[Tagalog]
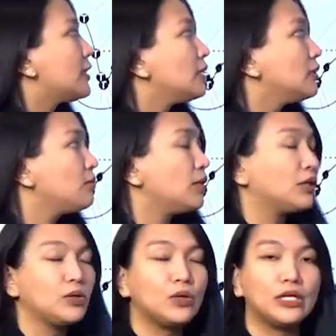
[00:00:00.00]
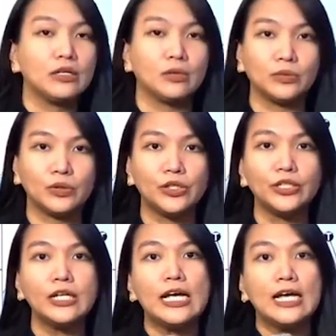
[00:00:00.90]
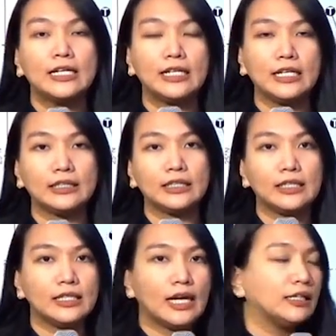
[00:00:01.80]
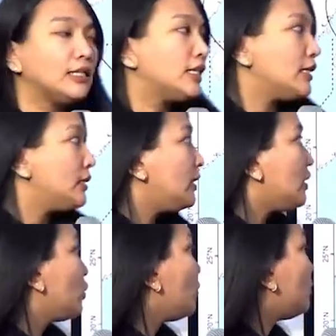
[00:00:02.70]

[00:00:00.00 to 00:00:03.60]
track ni Bagyong Hinamnor, nakita din natin na hindi ito